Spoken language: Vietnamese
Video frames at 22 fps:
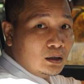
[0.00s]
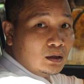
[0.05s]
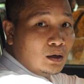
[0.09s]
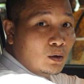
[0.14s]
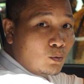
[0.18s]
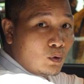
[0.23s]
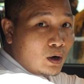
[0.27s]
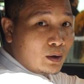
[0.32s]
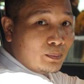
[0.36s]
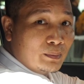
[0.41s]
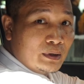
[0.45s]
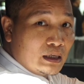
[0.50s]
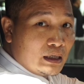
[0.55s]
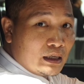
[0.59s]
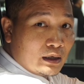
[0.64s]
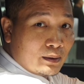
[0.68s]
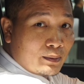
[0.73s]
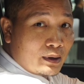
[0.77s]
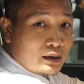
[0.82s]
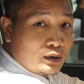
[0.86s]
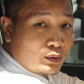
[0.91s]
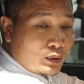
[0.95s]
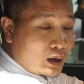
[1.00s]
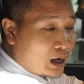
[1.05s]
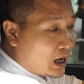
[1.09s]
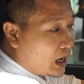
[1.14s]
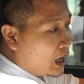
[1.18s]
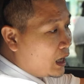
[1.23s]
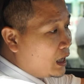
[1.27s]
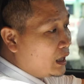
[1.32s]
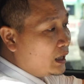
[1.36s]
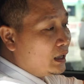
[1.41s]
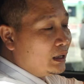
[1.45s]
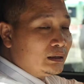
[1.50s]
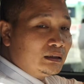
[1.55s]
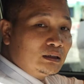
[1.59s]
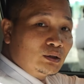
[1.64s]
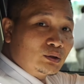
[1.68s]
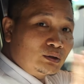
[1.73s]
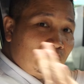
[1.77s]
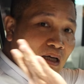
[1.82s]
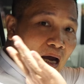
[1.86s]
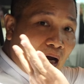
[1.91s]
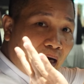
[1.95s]
Hồng Quang Mini là bao nhiêu cả.
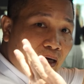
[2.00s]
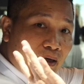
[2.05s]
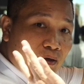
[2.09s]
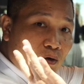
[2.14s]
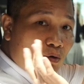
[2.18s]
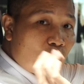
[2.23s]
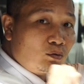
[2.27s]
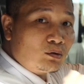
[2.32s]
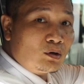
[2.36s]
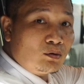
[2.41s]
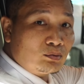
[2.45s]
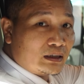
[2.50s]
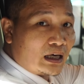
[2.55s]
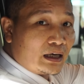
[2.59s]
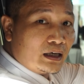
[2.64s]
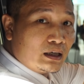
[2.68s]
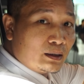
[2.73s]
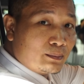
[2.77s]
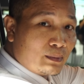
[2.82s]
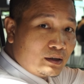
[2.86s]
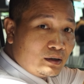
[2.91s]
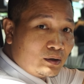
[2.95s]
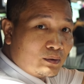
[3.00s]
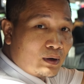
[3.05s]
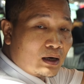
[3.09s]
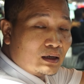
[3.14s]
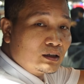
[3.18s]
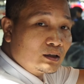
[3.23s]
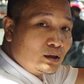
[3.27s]
Chiều dài nó cũng không dài hơn bao nhiêu cả,